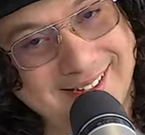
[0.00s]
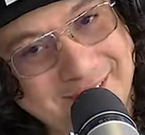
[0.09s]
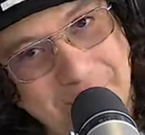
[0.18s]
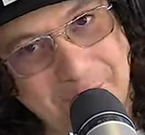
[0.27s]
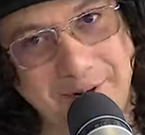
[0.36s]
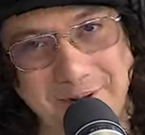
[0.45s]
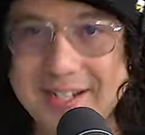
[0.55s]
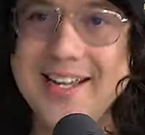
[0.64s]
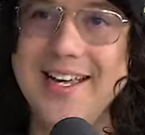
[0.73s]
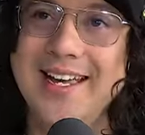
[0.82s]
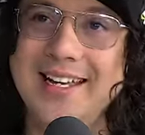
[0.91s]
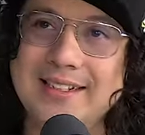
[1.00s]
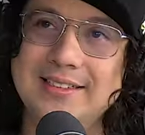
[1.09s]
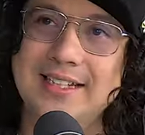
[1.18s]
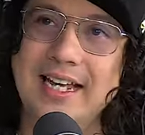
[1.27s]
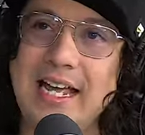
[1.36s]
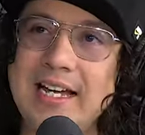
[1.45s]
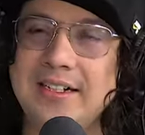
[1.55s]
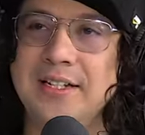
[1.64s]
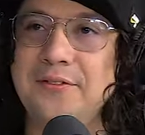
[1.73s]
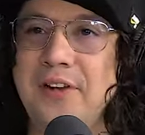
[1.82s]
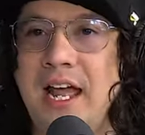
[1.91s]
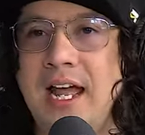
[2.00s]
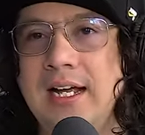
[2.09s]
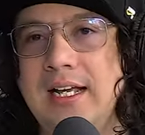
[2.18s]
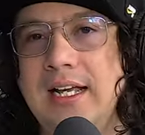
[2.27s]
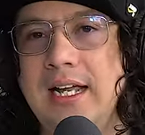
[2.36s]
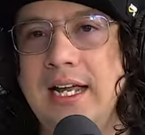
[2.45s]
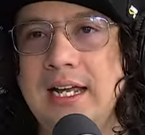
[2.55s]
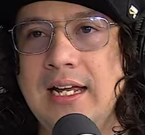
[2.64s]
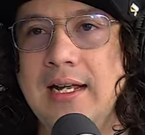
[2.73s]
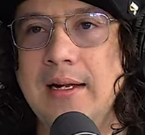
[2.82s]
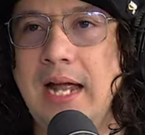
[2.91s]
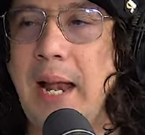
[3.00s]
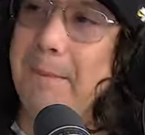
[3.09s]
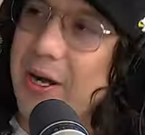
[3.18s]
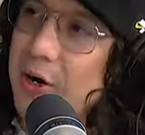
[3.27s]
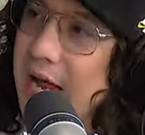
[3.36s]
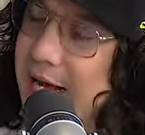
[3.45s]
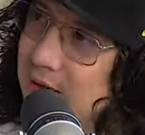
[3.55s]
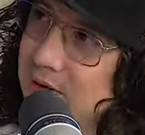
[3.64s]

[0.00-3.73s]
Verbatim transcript: Por favor. Este, y red flag, eh, el pelo largo.